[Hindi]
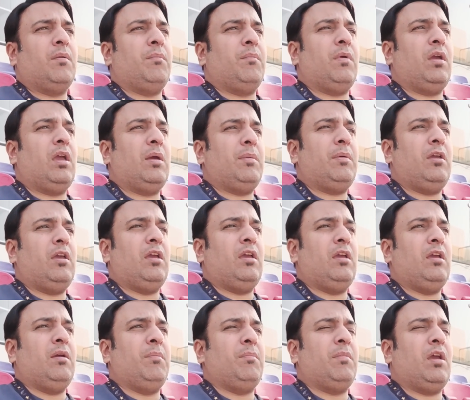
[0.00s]
मे
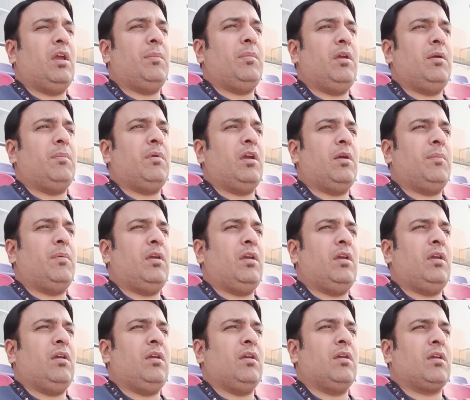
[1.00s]
बी मे बी मे बी
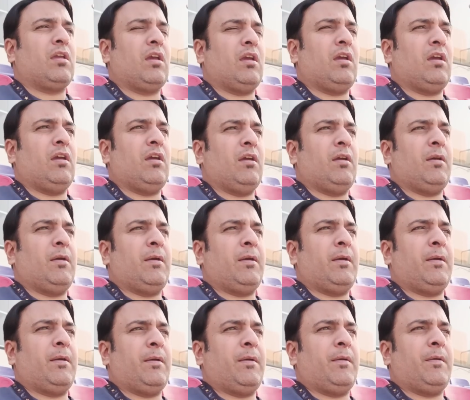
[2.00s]

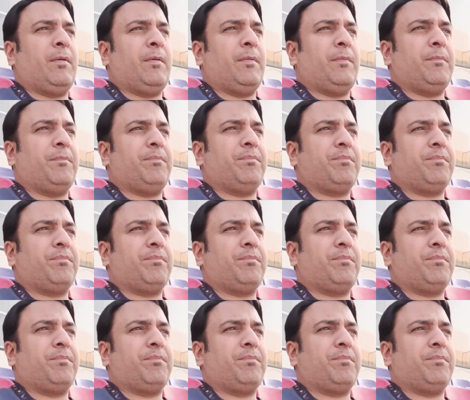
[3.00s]
के